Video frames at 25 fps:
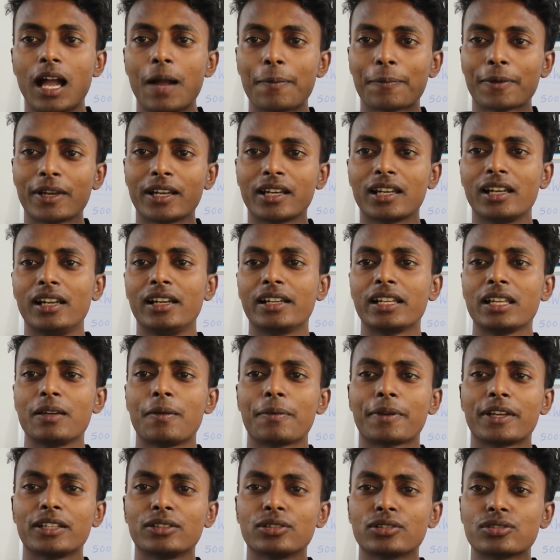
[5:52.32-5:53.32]
आपके रिलेटिव
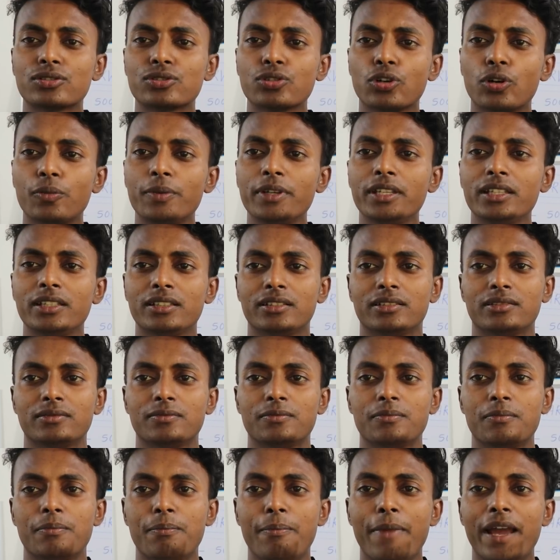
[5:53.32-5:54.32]
आपके दोस्त जो भी
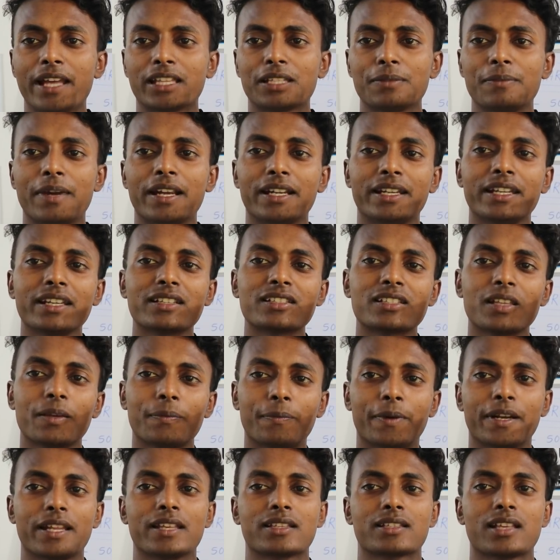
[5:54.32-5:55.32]
मैथमेटिक्स से
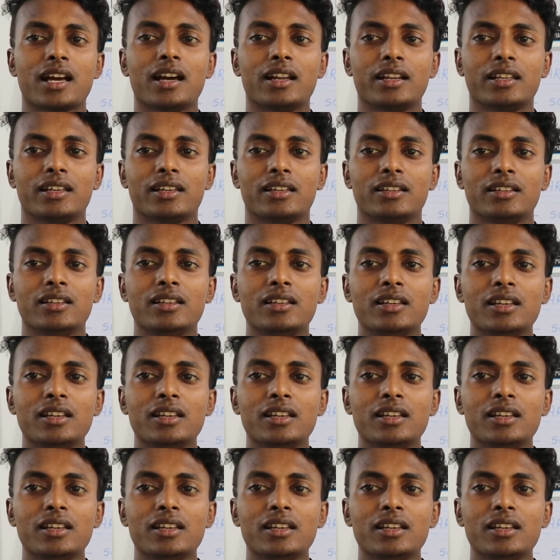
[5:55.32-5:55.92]
परेशान है